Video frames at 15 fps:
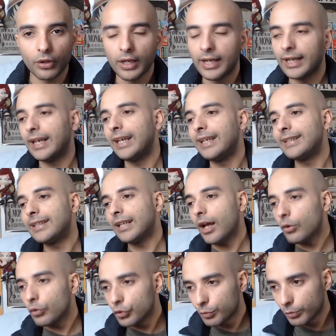Et c'est là où
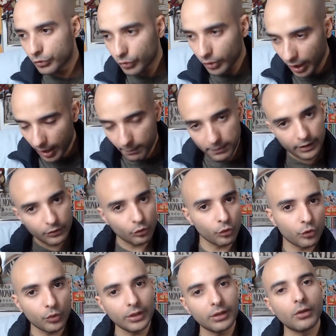je me suis rappelé tout de
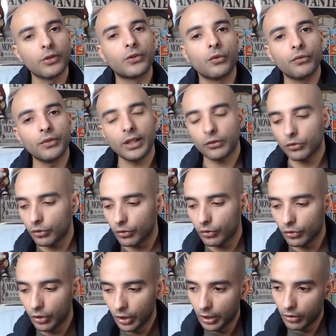suite le souvenir de
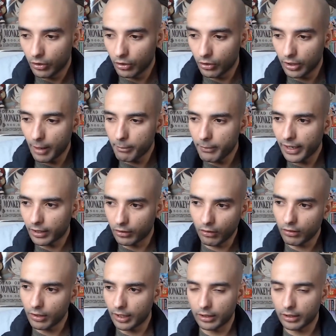euh, la mère grand, la,